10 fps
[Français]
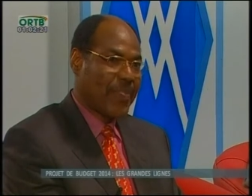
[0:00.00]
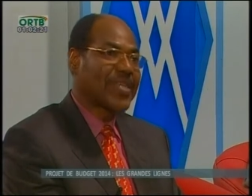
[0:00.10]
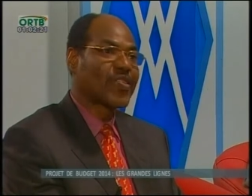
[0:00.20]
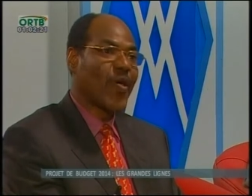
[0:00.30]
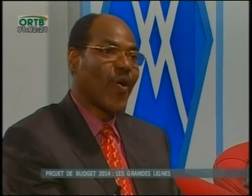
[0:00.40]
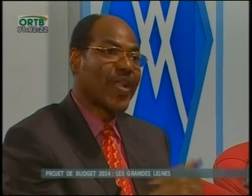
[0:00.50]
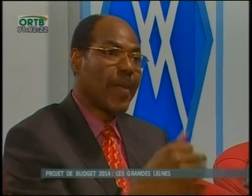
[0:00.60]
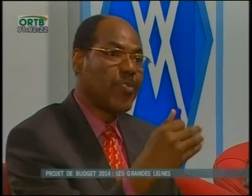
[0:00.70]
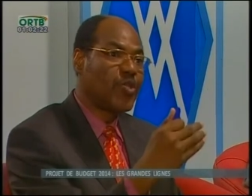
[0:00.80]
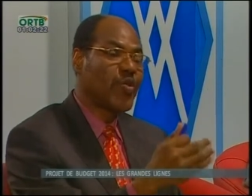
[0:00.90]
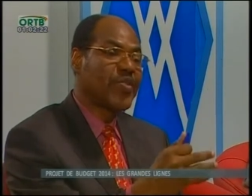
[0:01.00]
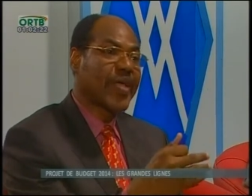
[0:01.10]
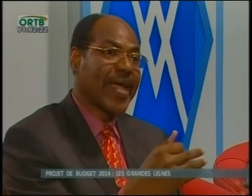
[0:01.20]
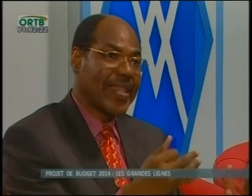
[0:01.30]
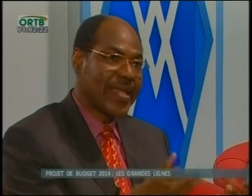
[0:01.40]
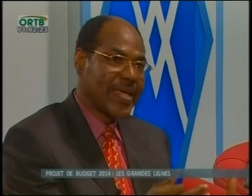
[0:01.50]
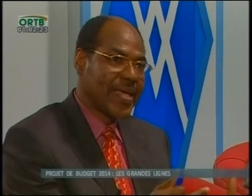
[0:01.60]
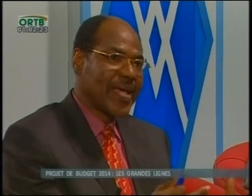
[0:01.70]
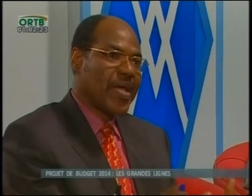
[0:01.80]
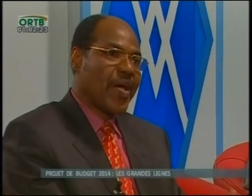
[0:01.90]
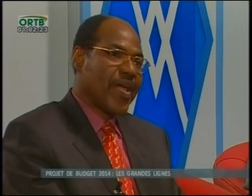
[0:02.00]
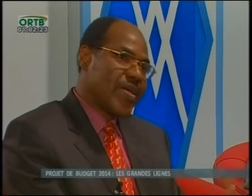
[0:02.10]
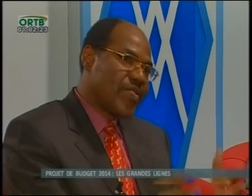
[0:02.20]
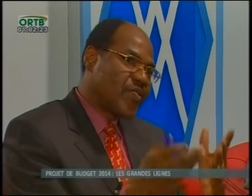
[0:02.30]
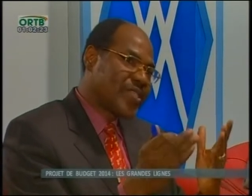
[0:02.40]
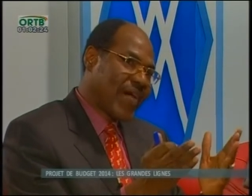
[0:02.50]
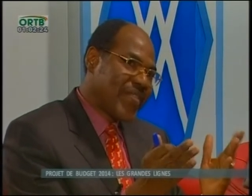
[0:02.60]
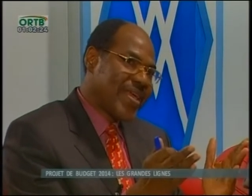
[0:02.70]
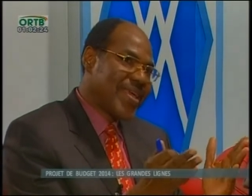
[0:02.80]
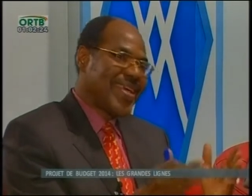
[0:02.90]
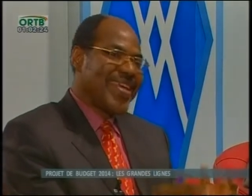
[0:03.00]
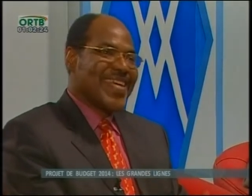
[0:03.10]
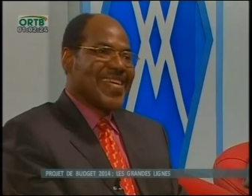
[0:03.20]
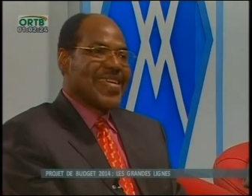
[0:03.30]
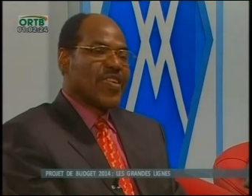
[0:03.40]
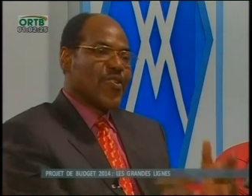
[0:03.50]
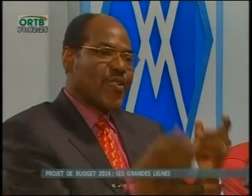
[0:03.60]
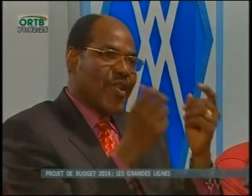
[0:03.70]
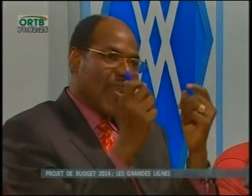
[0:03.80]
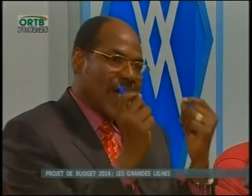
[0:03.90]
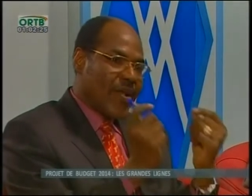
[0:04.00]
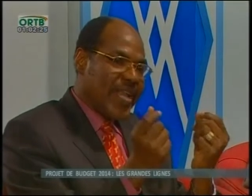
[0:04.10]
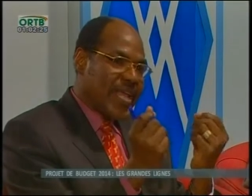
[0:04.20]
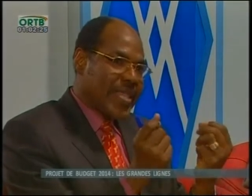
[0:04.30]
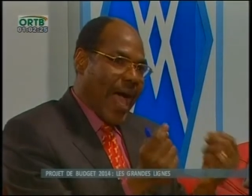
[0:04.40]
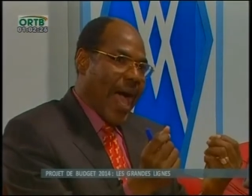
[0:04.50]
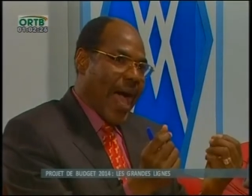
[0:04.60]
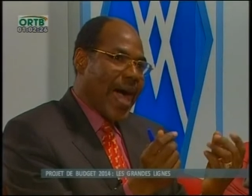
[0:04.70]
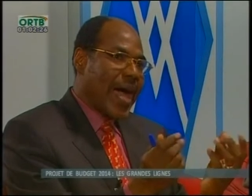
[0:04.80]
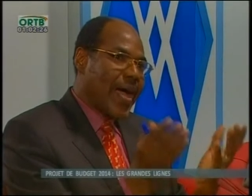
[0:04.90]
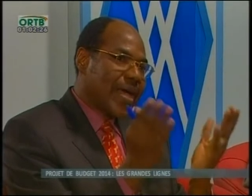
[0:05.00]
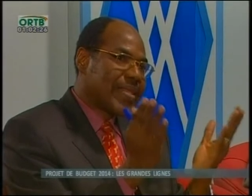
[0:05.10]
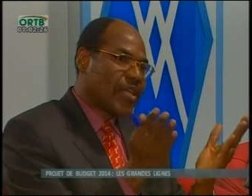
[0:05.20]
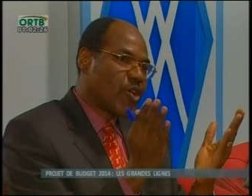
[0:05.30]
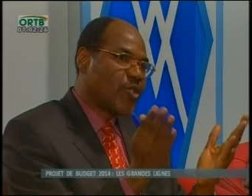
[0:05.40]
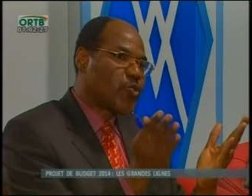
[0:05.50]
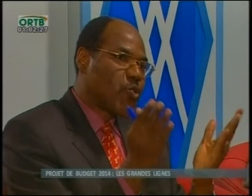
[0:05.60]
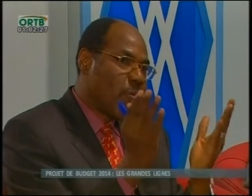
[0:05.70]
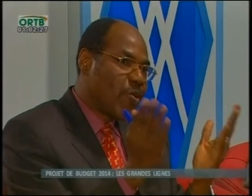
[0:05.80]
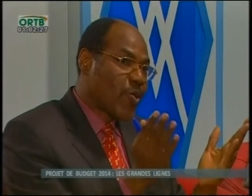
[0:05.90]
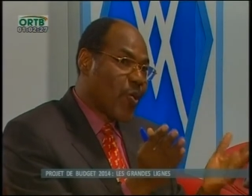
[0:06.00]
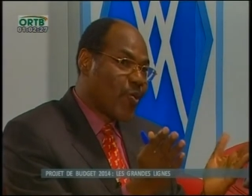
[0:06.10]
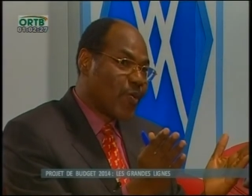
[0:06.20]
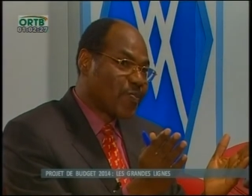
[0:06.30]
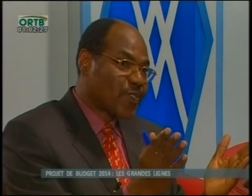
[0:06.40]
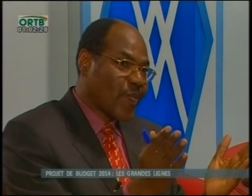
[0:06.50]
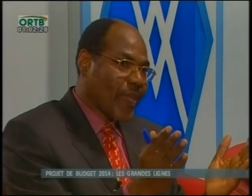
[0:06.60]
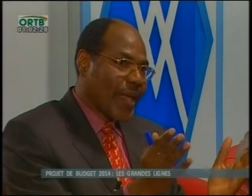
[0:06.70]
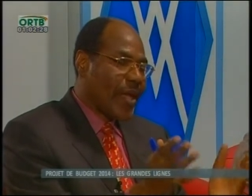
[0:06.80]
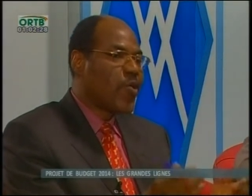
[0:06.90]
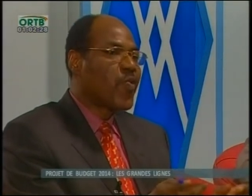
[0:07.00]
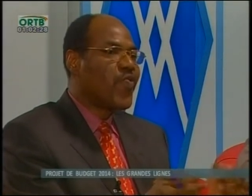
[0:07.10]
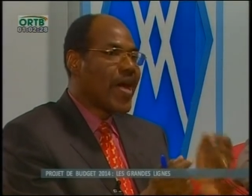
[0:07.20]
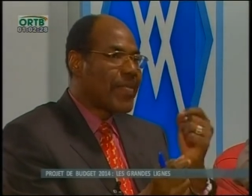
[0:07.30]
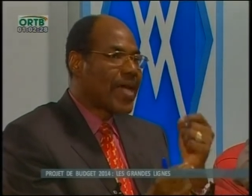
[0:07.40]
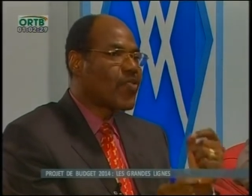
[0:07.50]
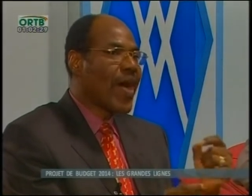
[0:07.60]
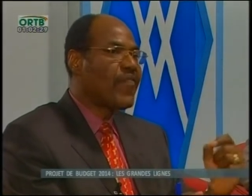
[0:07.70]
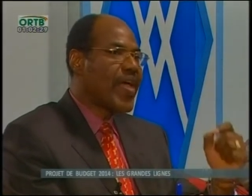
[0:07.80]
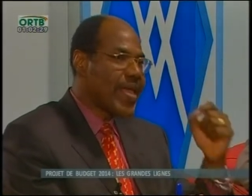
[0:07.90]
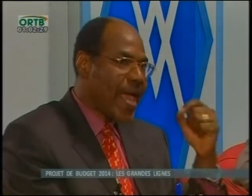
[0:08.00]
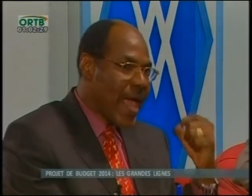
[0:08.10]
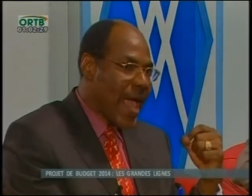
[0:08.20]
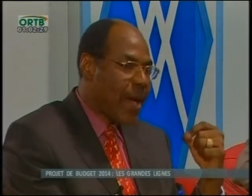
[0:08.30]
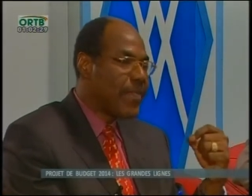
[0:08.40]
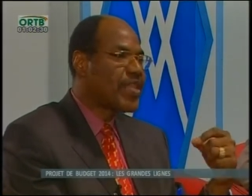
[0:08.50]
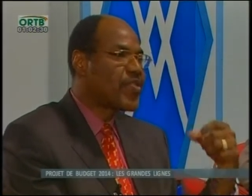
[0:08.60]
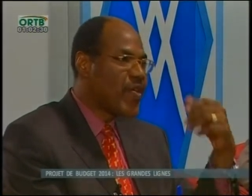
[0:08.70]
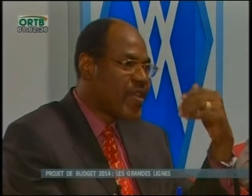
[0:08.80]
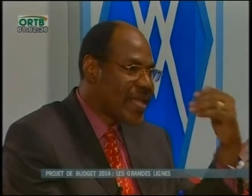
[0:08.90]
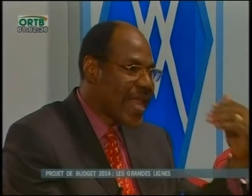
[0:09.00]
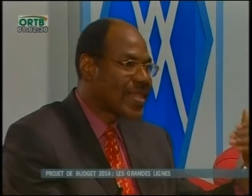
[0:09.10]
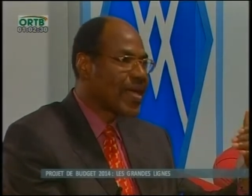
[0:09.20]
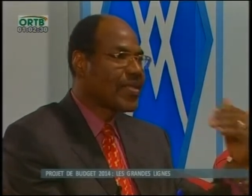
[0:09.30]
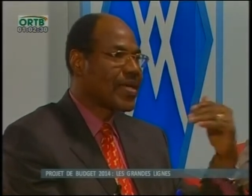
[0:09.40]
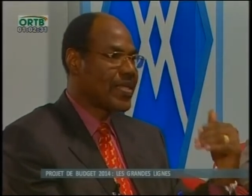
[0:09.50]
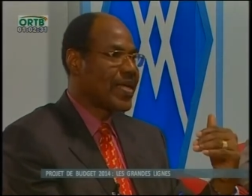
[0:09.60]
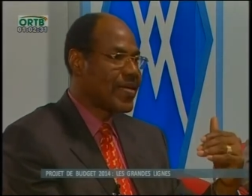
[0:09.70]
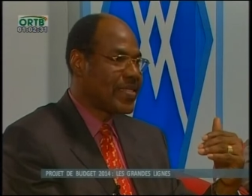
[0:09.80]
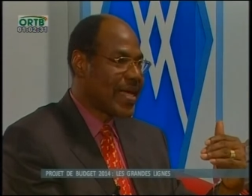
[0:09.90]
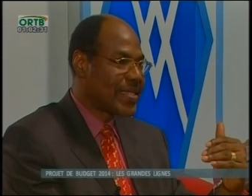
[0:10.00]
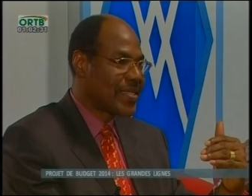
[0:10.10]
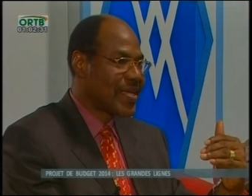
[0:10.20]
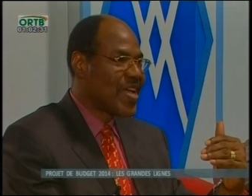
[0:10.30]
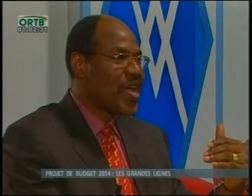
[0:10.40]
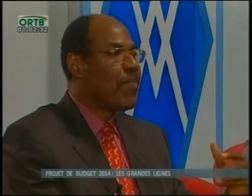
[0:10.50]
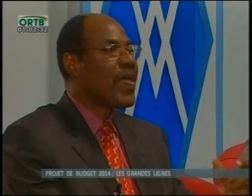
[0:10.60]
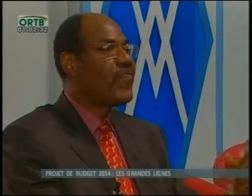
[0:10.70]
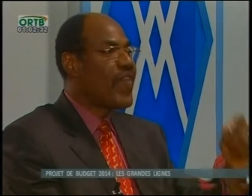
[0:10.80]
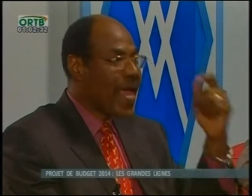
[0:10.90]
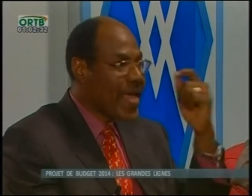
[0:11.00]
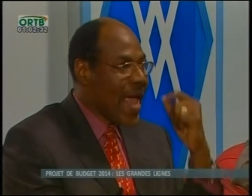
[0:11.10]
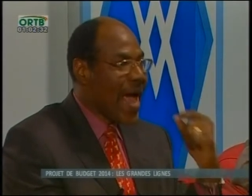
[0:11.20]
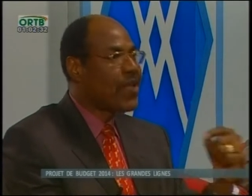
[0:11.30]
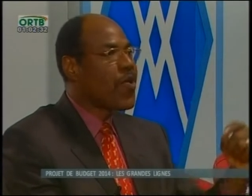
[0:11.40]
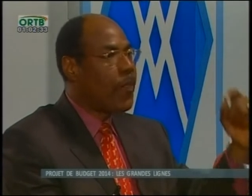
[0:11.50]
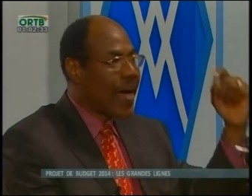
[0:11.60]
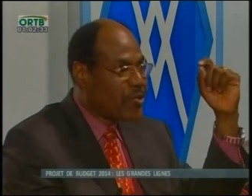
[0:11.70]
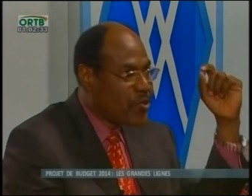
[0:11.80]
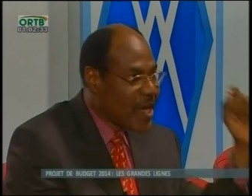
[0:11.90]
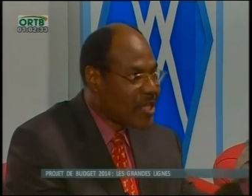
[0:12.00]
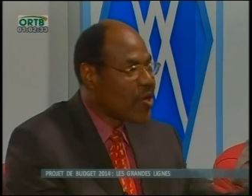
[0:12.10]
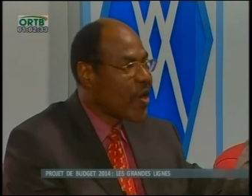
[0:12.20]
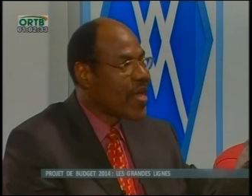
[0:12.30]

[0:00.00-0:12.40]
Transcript: parce qu'on a besoin de cadrer. Vous savez, l'État est dans un double rôle. Et le gouvernement doit veiller à maintenir la tendance des recettes, mais veiller à ne pas tuer son